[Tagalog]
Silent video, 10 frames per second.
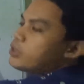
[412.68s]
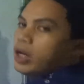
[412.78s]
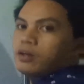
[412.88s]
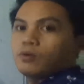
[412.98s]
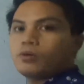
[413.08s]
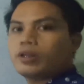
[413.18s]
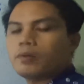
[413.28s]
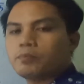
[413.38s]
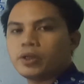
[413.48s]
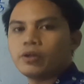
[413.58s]
siyang whole
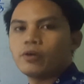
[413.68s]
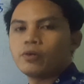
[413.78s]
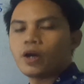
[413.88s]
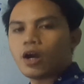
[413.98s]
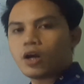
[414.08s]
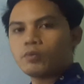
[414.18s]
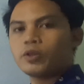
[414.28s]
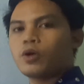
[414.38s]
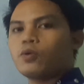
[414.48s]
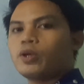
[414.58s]
number or how are we
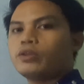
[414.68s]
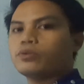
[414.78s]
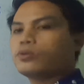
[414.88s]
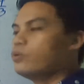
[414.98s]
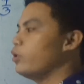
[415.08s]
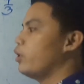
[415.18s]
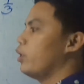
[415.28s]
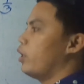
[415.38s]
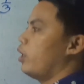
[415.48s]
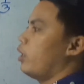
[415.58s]
going to
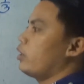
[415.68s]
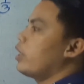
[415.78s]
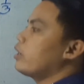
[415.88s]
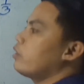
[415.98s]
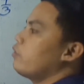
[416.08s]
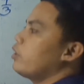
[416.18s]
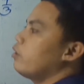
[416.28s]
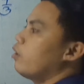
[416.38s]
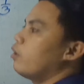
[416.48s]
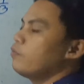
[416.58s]
uh, get
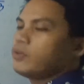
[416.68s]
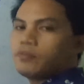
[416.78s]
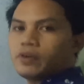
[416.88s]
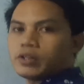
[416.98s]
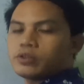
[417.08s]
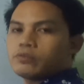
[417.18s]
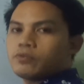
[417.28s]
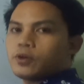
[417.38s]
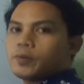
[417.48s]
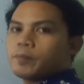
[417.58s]
rid of the fraction
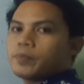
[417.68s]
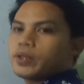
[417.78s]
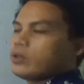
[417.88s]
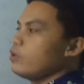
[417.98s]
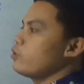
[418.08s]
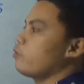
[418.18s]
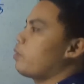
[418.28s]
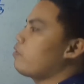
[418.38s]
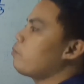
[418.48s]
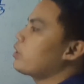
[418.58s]
form. So
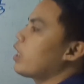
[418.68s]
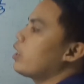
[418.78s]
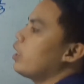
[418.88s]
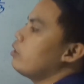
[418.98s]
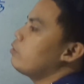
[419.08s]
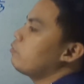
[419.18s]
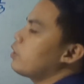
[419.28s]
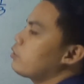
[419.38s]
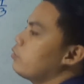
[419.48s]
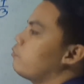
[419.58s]
para matanggal yung
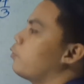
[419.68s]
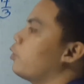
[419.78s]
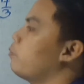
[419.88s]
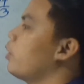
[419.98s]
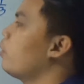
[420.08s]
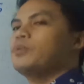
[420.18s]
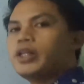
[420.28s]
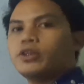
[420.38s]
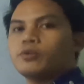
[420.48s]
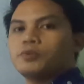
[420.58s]
fraction form, so we
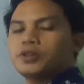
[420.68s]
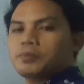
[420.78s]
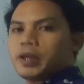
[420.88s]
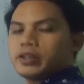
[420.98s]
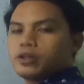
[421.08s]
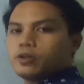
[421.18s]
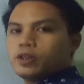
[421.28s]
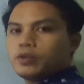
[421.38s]
need to multiply the whole